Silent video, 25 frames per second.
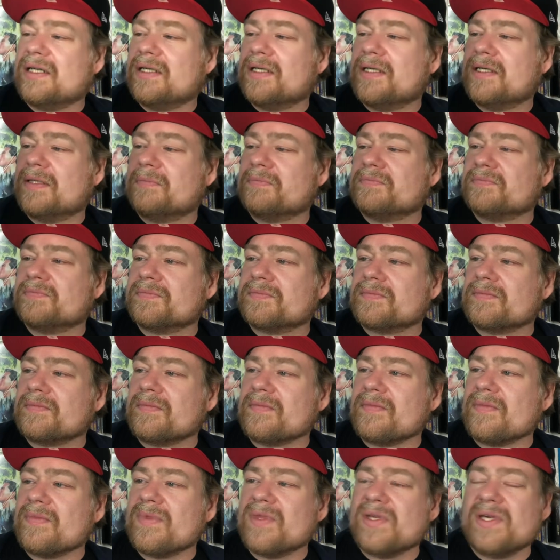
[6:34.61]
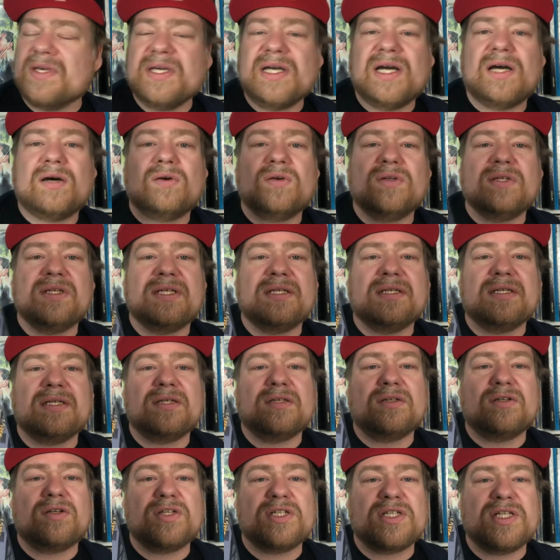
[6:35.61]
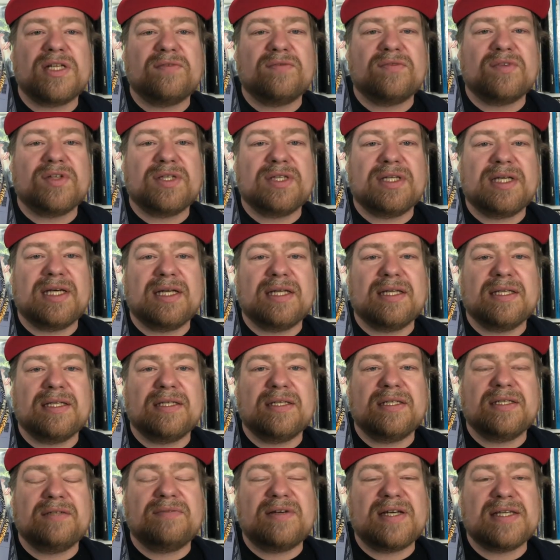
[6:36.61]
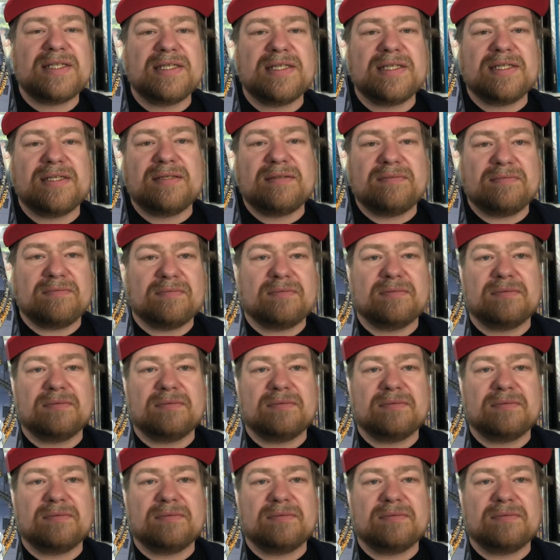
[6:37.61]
Ähm, ja, und in Deutschland wird dann, ich weiß nicht,